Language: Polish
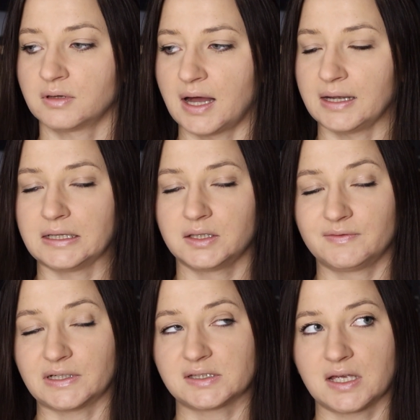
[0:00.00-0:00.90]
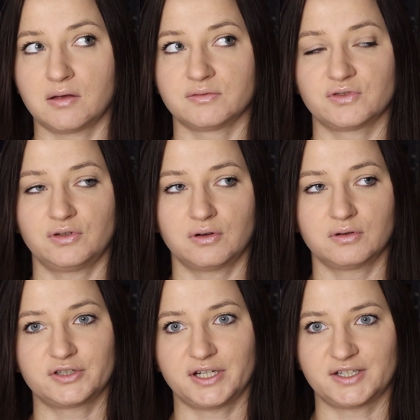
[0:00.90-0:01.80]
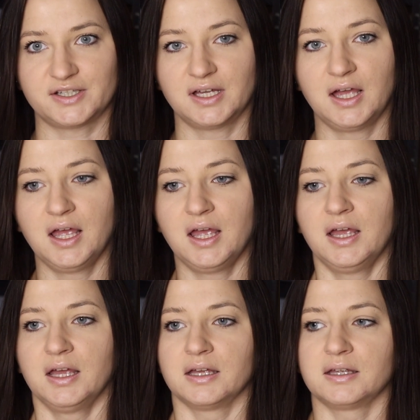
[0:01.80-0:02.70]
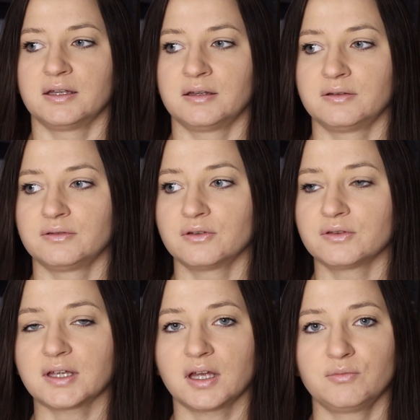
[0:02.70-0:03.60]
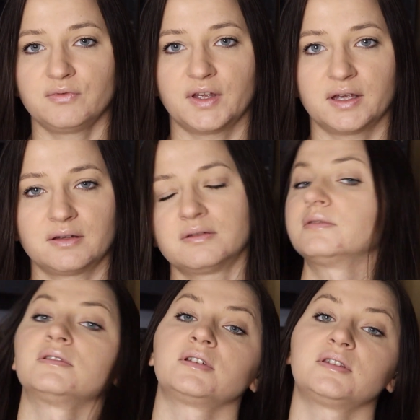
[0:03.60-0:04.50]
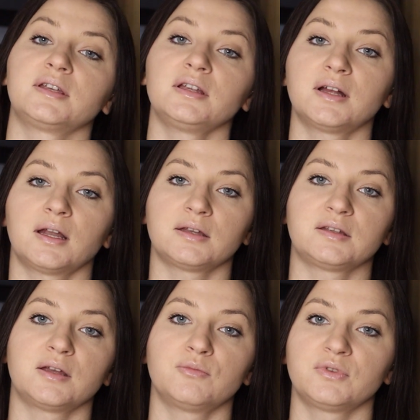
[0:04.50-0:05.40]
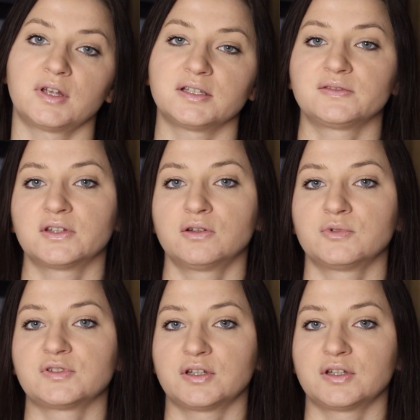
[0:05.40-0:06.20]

ale wracając do rzeczy, no tak jak mówię, te kilka lat temu ta świadomość